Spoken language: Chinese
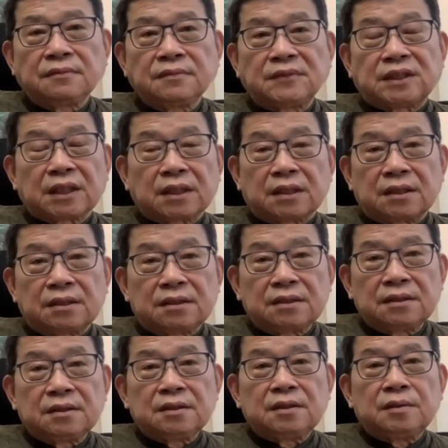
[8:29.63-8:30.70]
这个
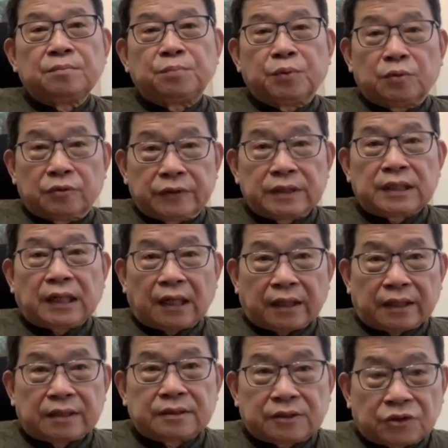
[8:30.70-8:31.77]
部分港
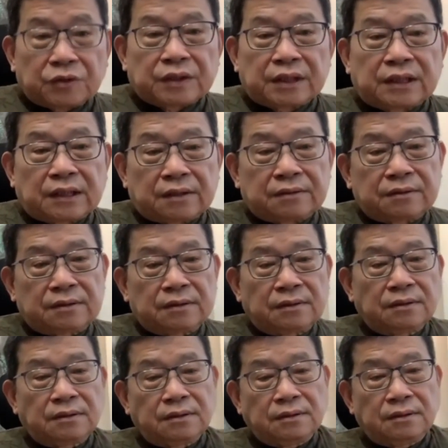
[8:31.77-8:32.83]
人做得到，
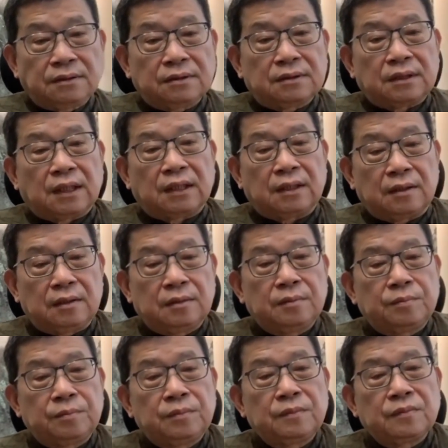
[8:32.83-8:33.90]
啊，
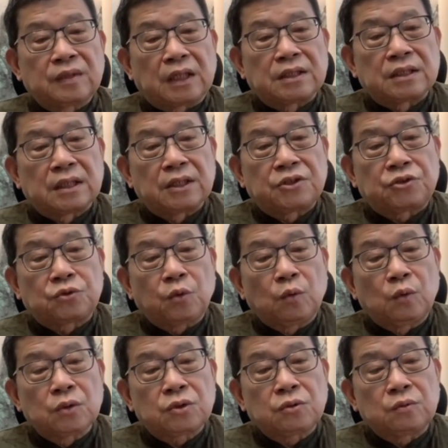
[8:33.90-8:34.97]
但是呢，
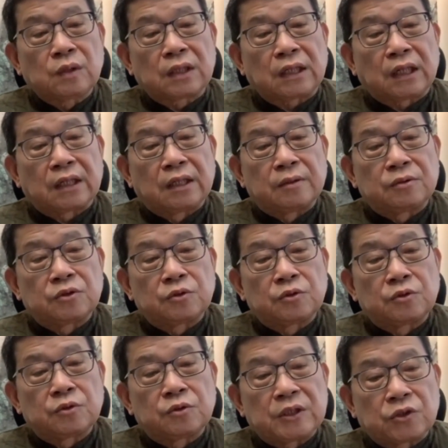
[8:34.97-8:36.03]
多数的港人
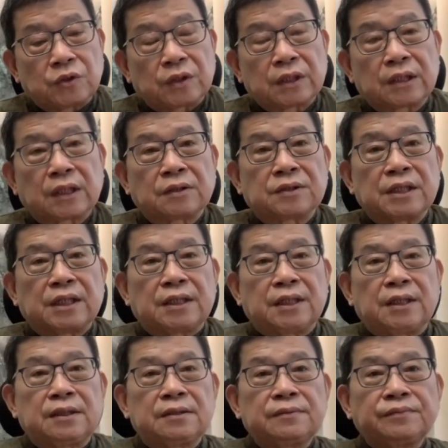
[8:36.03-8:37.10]
未必做得到这一点。